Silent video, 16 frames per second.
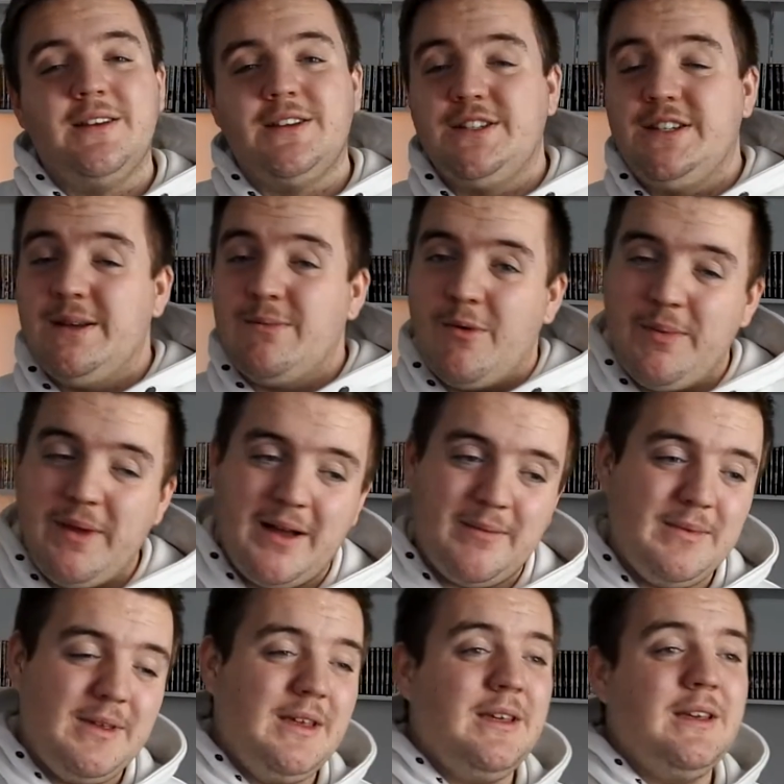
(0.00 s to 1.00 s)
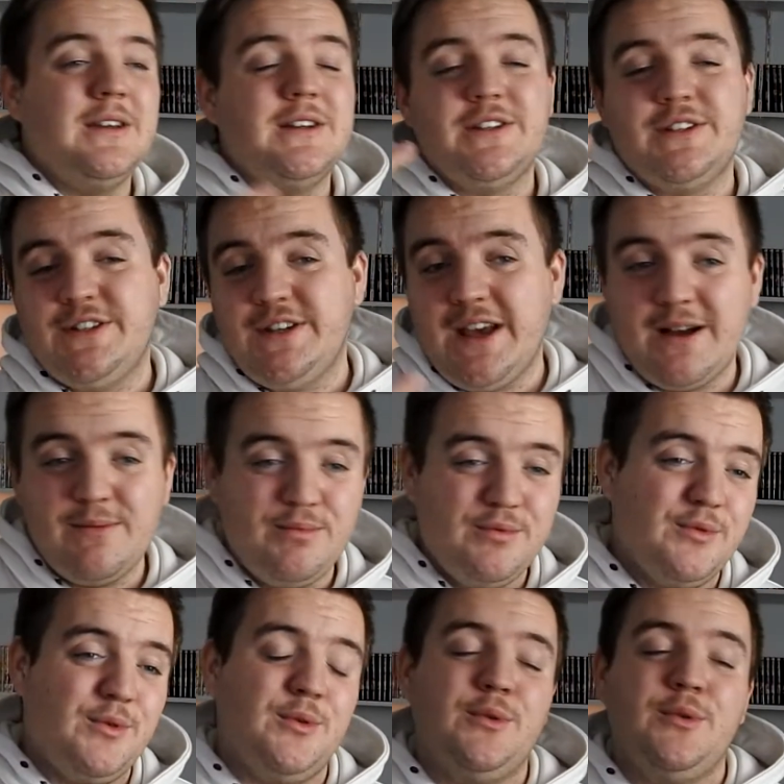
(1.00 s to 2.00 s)
J'ai mon permis, j'ai un
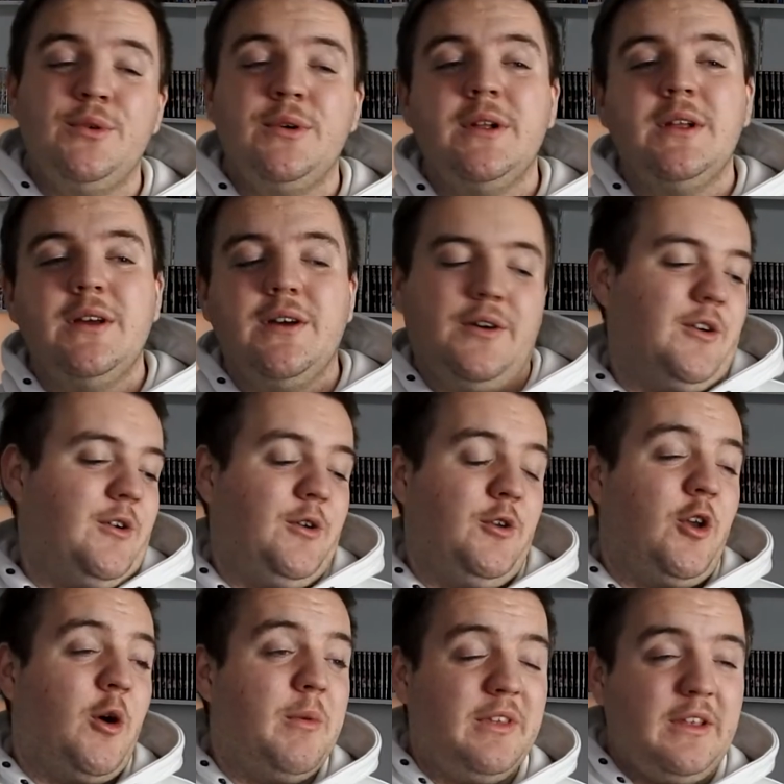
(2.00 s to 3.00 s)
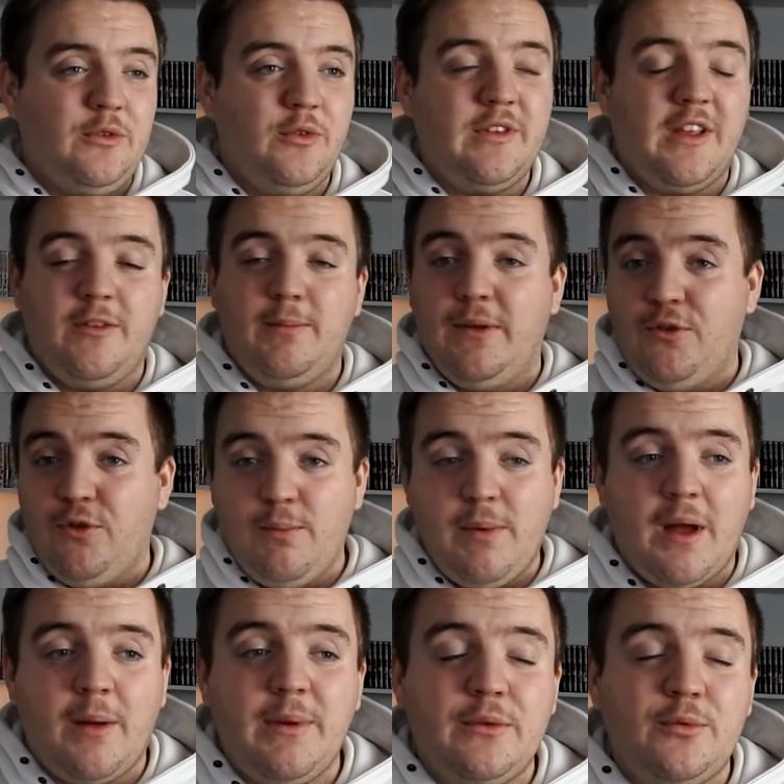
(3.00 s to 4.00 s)
boulot, euh, dans mes études ça se passe
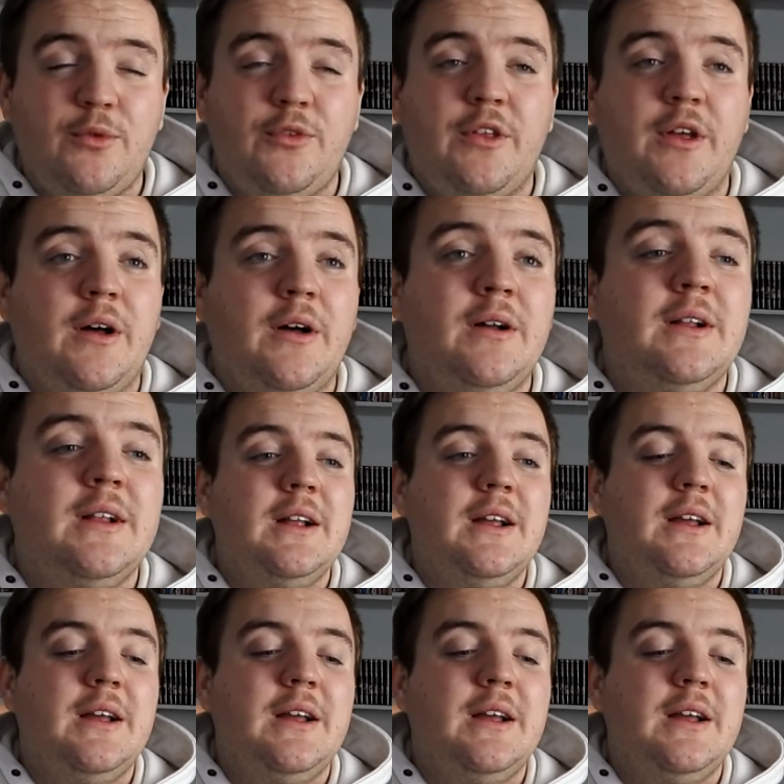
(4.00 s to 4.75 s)
super bien tout ça.